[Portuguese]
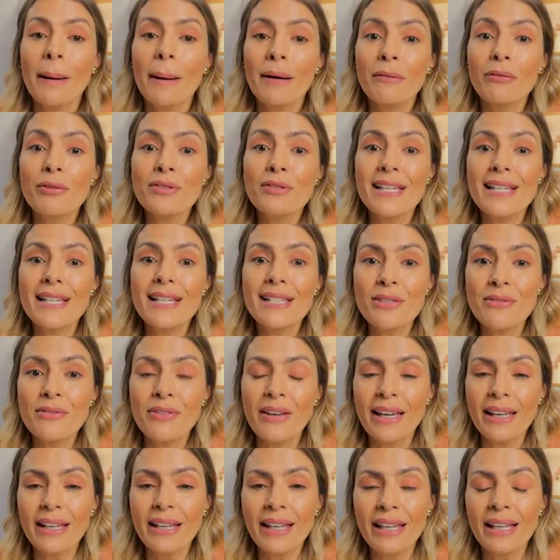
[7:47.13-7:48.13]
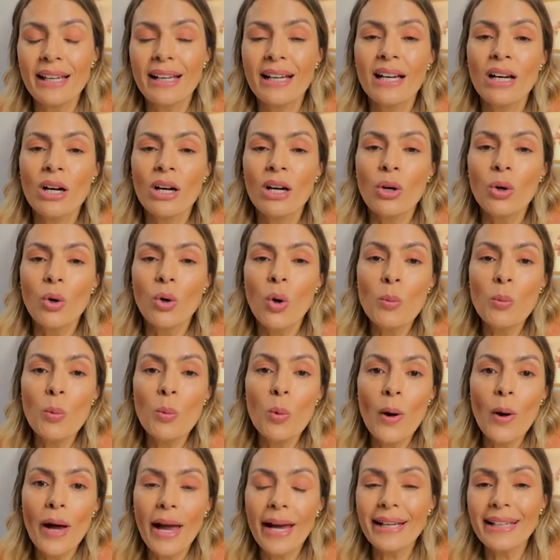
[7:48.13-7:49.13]
para vocês verem
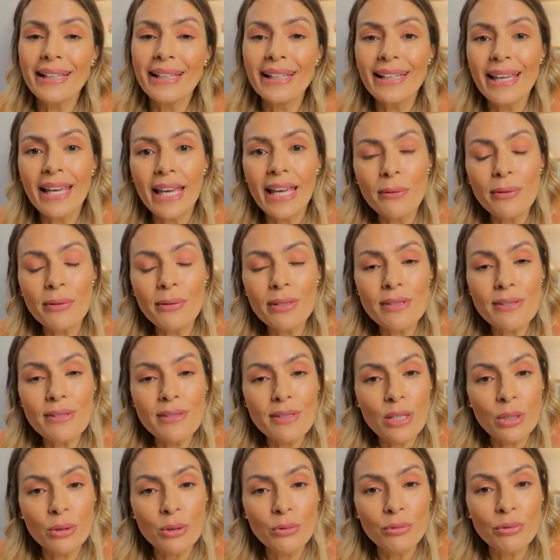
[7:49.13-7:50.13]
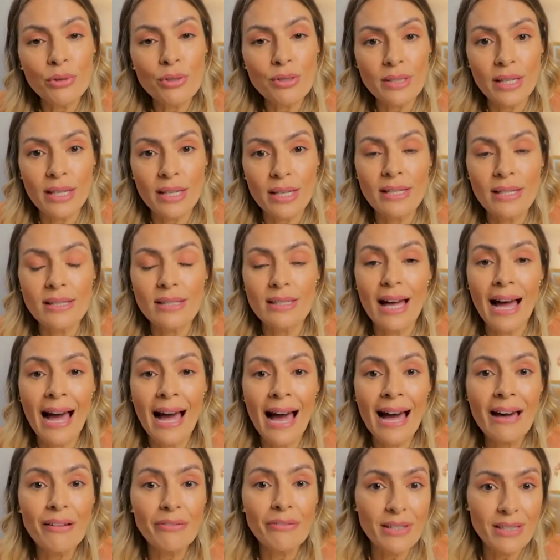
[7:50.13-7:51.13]
como é que eu ensino vocês
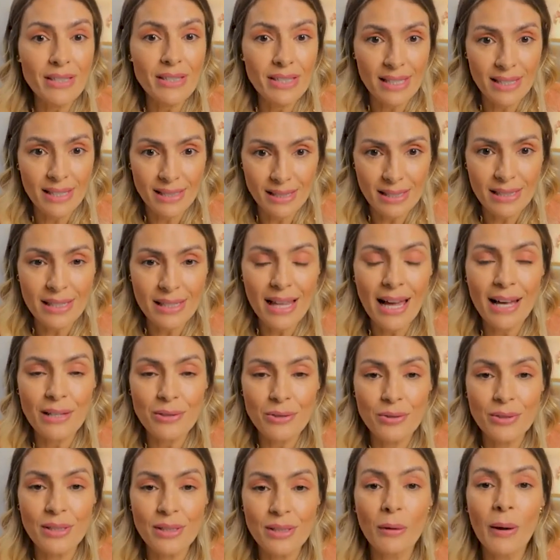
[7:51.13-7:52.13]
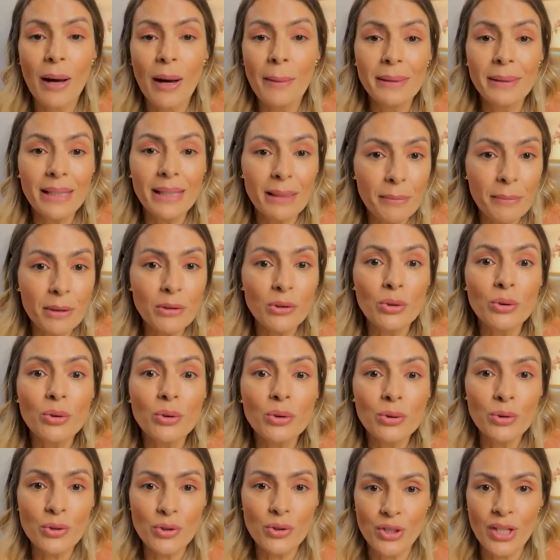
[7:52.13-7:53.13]
a fazer esses laços. Então, a minha
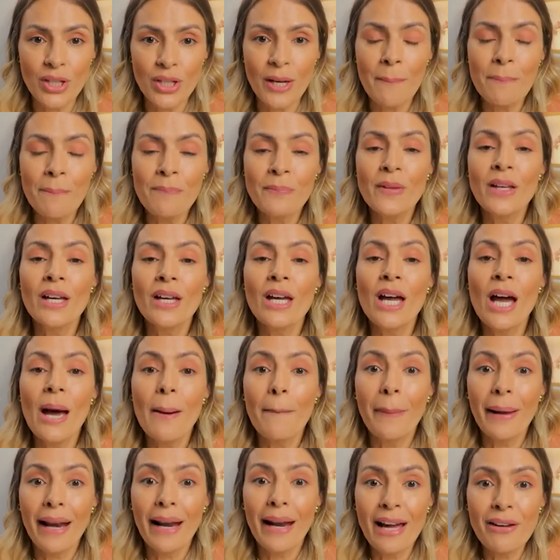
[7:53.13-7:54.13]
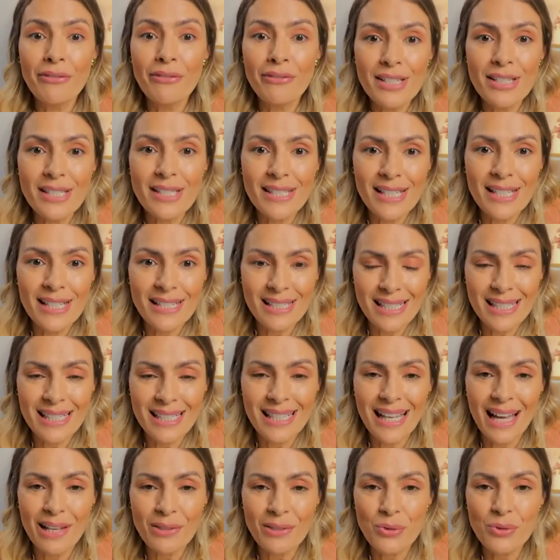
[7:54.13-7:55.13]
metodologia para fazer esses
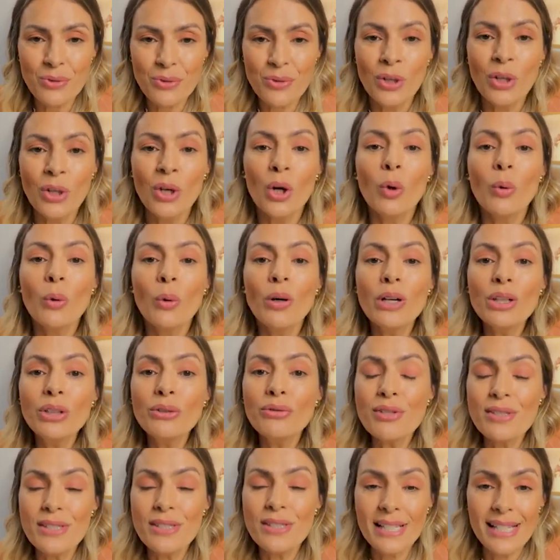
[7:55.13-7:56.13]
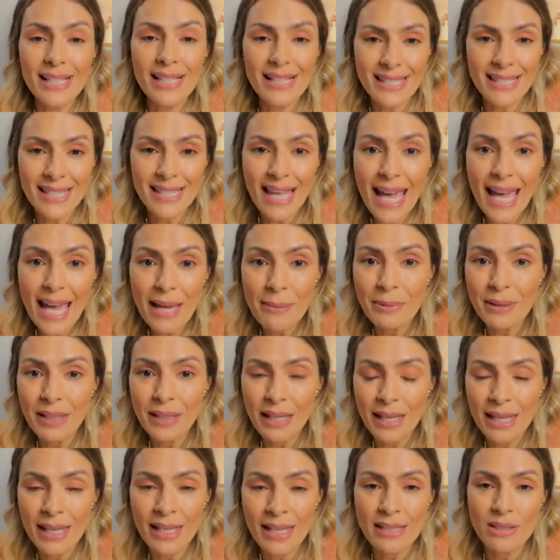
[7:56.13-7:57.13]
laços. Quando você
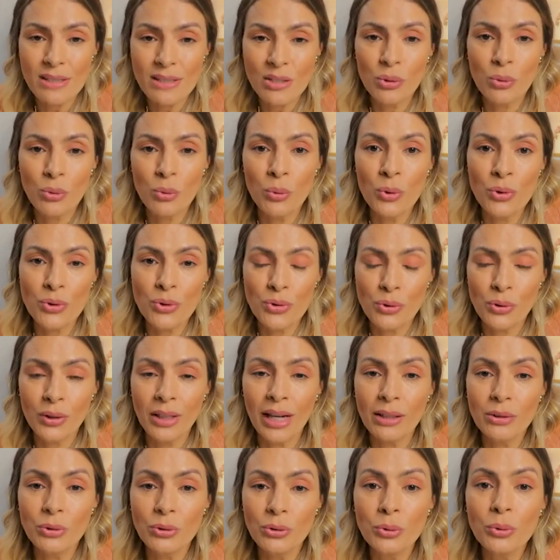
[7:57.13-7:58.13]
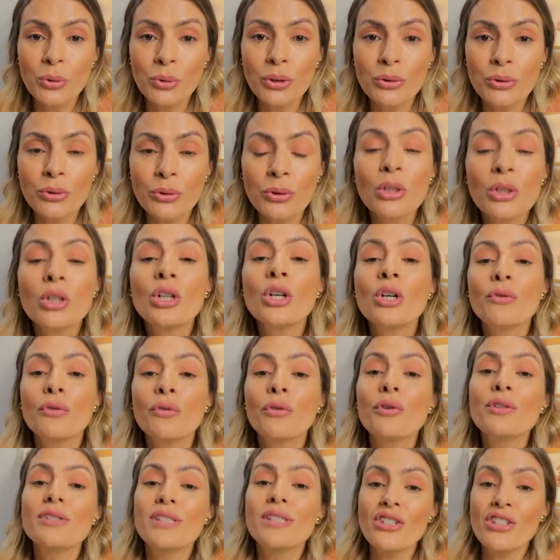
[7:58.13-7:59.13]
recebe esse curso gratuito,
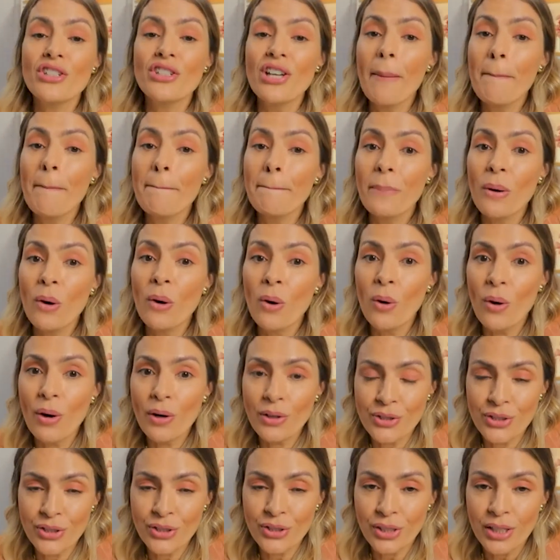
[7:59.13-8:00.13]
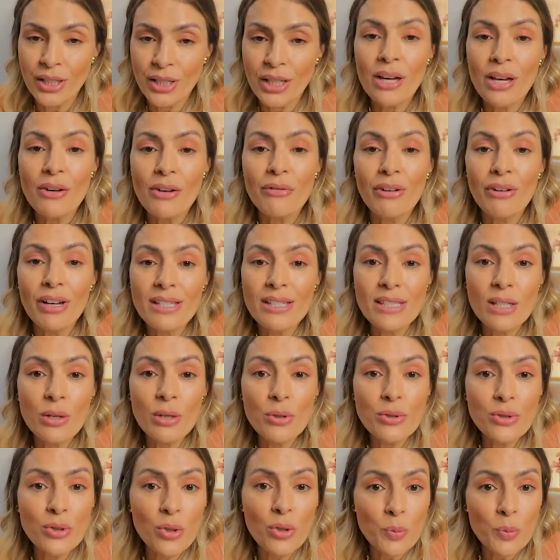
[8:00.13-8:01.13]
você já pode fazer os